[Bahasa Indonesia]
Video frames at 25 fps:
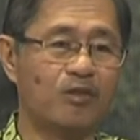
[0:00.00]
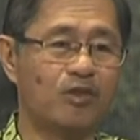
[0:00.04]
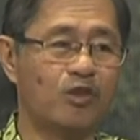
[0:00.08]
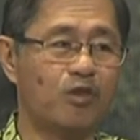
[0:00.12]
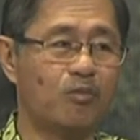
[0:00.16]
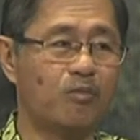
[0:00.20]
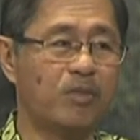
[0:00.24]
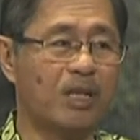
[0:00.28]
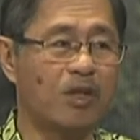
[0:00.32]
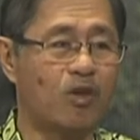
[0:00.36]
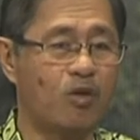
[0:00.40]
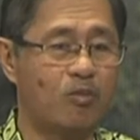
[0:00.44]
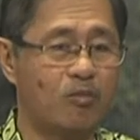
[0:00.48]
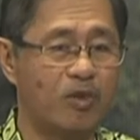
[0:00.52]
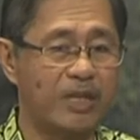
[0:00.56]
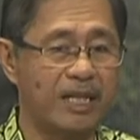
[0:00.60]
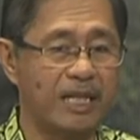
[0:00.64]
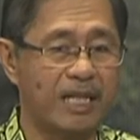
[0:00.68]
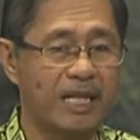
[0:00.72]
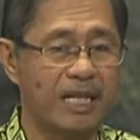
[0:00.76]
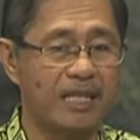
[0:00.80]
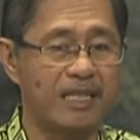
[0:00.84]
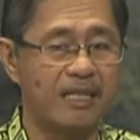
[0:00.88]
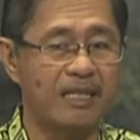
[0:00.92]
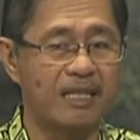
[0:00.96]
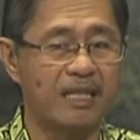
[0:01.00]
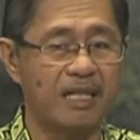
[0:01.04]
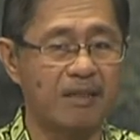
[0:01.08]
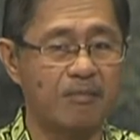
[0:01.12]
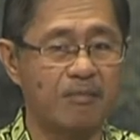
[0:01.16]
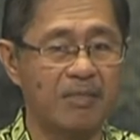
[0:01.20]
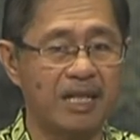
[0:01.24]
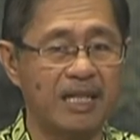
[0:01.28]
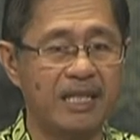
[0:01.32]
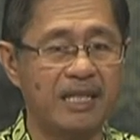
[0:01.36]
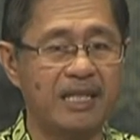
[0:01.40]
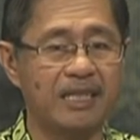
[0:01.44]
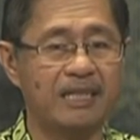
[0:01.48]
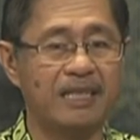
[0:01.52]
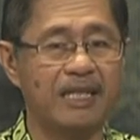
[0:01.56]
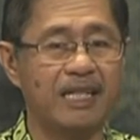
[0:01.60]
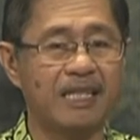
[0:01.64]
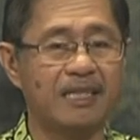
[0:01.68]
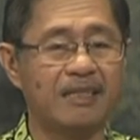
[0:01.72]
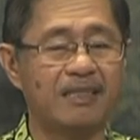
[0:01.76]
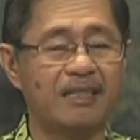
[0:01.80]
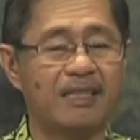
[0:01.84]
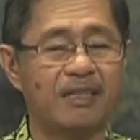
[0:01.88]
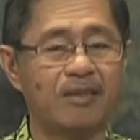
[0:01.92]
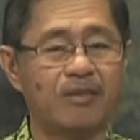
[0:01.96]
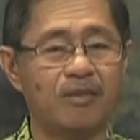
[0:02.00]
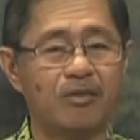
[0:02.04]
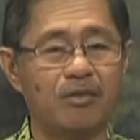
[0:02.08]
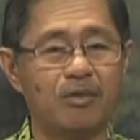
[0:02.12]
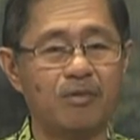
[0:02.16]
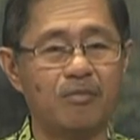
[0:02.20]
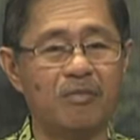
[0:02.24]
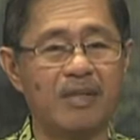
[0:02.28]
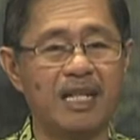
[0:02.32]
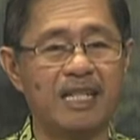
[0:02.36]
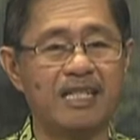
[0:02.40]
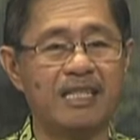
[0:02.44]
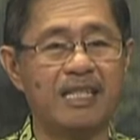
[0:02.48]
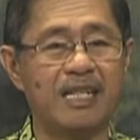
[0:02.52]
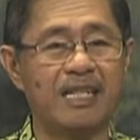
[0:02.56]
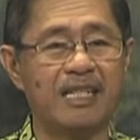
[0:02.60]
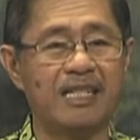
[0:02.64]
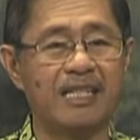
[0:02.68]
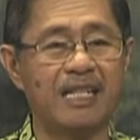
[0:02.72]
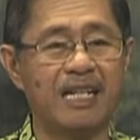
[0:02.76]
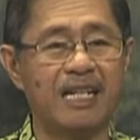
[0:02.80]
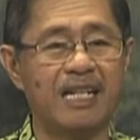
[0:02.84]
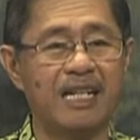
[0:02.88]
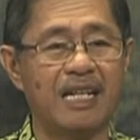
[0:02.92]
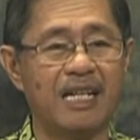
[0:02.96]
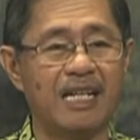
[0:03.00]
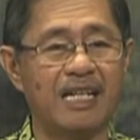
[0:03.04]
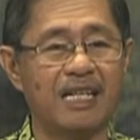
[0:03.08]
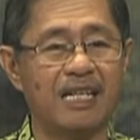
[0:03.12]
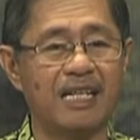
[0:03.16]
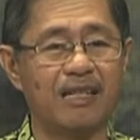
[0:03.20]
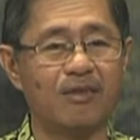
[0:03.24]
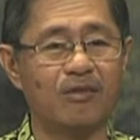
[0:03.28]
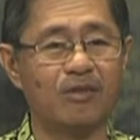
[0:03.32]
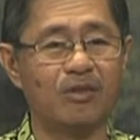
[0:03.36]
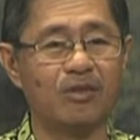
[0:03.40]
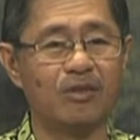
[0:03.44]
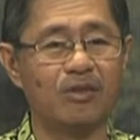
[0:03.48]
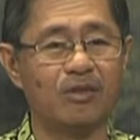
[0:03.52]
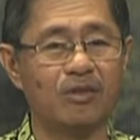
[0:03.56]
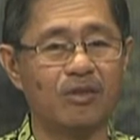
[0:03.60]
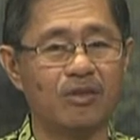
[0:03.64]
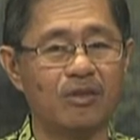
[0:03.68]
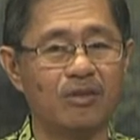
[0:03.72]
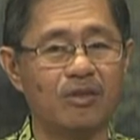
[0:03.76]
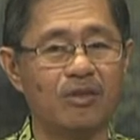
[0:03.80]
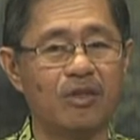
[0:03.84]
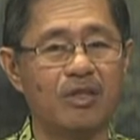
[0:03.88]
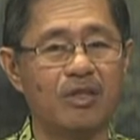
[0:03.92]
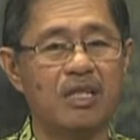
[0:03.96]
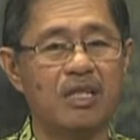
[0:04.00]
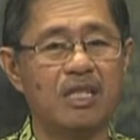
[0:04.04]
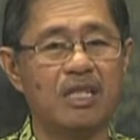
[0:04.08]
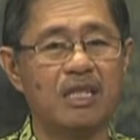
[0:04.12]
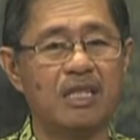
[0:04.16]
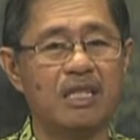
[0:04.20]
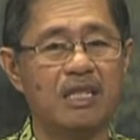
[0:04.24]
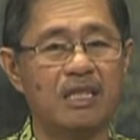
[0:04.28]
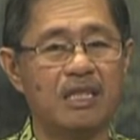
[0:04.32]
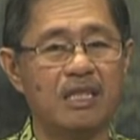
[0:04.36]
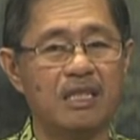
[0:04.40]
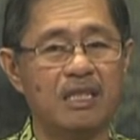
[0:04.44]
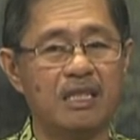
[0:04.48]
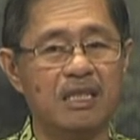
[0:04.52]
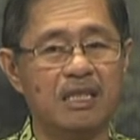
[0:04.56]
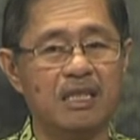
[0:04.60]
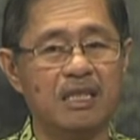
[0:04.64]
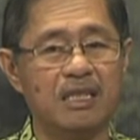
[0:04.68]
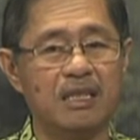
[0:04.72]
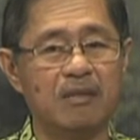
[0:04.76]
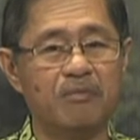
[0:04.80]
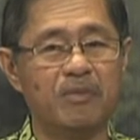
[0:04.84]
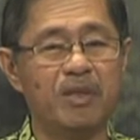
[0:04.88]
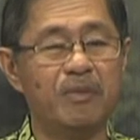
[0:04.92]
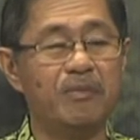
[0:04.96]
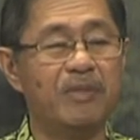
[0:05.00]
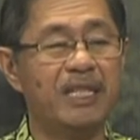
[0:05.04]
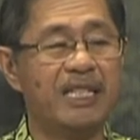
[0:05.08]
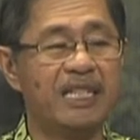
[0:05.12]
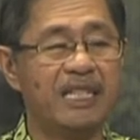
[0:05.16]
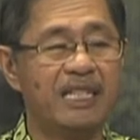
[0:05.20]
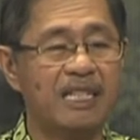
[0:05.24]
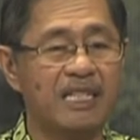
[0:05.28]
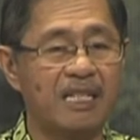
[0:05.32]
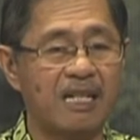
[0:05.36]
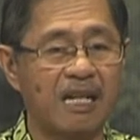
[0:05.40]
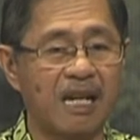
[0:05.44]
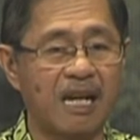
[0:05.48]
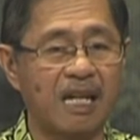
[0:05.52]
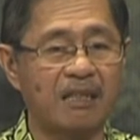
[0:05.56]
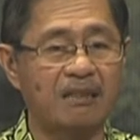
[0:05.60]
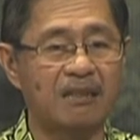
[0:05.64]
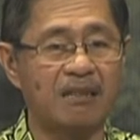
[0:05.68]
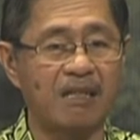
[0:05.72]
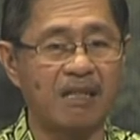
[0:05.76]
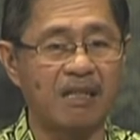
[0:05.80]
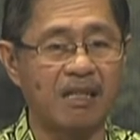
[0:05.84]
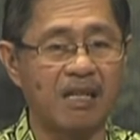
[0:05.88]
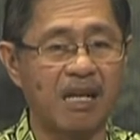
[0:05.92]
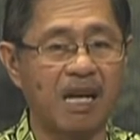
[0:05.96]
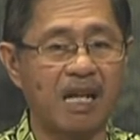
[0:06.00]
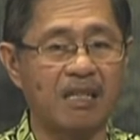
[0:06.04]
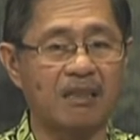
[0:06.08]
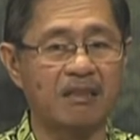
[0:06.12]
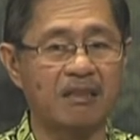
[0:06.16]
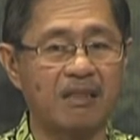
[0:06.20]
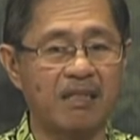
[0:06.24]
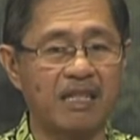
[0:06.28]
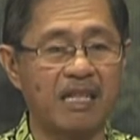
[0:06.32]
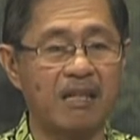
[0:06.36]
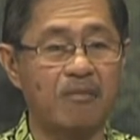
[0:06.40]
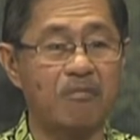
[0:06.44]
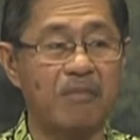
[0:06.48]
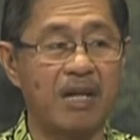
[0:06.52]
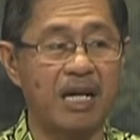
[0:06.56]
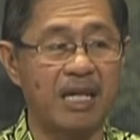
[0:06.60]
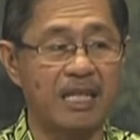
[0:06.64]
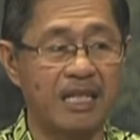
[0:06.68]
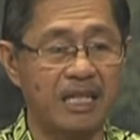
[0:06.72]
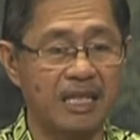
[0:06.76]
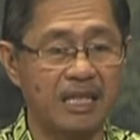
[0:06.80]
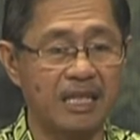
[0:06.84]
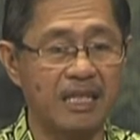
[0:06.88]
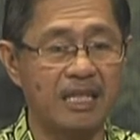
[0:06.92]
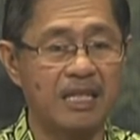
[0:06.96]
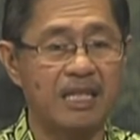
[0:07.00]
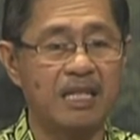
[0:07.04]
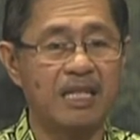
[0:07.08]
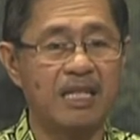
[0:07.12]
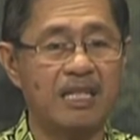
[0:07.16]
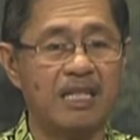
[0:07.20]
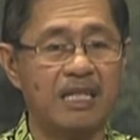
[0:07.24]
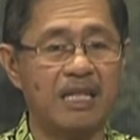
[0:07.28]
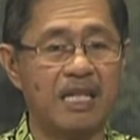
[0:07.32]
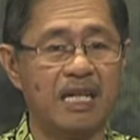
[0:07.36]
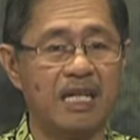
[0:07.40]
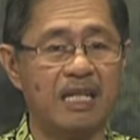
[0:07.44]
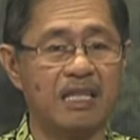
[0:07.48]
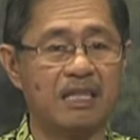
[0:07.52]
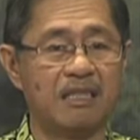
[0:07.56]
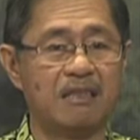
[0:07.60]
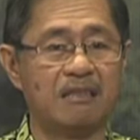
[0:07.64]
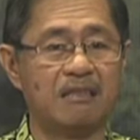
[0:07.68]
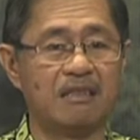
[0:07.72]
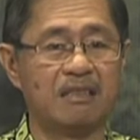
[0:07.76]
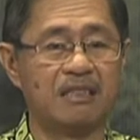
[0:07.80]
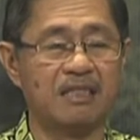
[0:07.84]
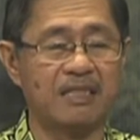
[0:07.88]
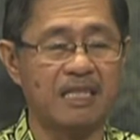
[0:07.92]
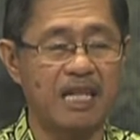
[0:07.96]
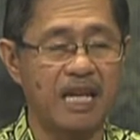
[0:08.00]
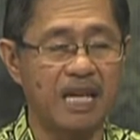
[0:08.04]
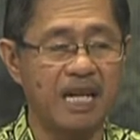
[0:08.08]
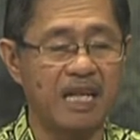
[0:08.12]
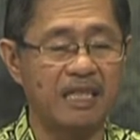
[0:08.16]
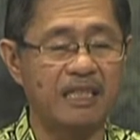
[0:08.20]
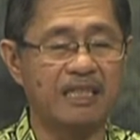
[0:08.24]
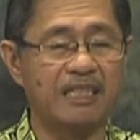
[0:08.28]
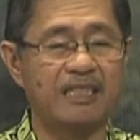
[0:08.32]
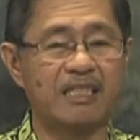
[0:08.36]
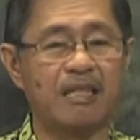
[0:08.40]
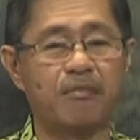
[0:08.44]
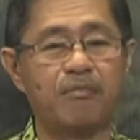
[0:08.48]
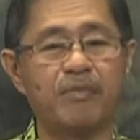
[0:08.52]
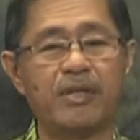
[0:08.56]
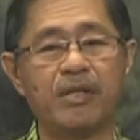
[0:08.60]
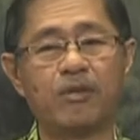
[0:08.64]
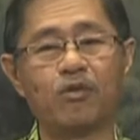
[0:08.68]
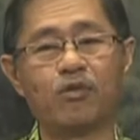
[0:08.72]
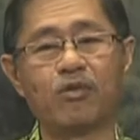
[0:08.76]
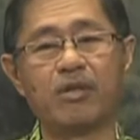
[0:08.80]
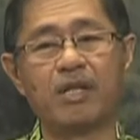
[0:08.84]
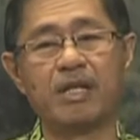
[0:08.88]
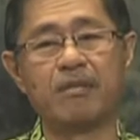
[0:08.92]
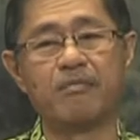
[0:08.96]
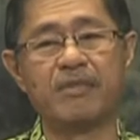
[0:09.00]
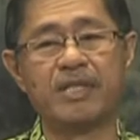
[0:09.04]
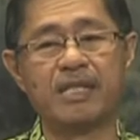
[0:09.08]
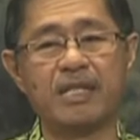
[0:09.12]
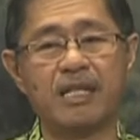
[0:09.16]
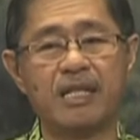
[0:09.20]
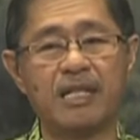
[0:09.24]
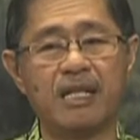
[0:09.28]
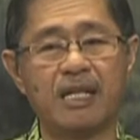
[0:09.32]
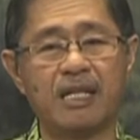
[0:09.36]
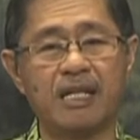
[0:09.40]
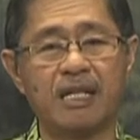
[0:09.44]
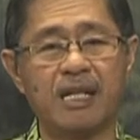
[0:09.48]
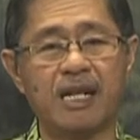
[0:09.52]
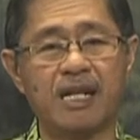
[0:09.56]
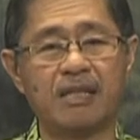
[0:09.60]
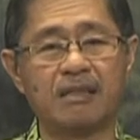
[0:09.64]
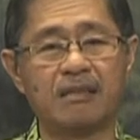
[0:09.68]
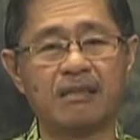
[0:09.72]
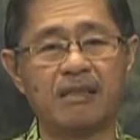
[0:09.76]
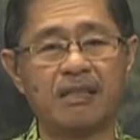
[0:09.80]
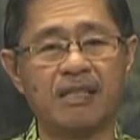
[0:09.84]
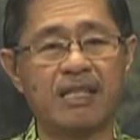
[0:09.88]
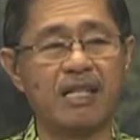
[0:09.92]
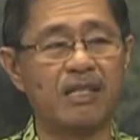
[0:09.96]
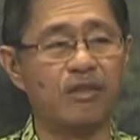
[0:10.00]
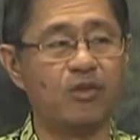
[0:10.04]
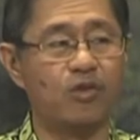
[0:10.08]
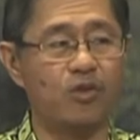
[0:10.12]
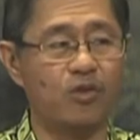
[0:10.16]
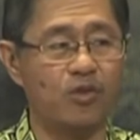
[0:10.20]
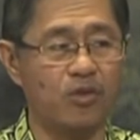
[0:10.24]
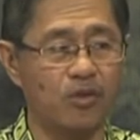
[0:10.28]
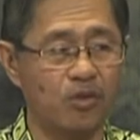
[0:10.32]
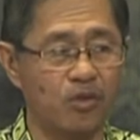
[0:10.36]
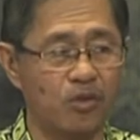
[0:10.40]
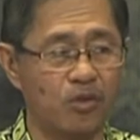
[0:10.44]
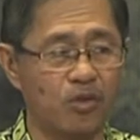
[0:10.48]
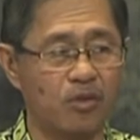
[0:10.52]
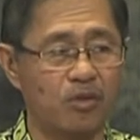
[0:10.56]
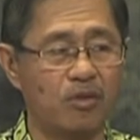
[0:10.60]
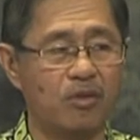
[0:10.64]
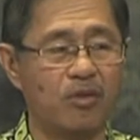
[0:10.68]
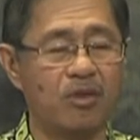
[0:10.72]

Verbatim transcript: untuk berkomunikasi dengan baik dan tentu mengajari anak-anak untuk uh, memiliki karakter-karakter yang baik yang sangat kita perlukan misalnya karakter yang jujur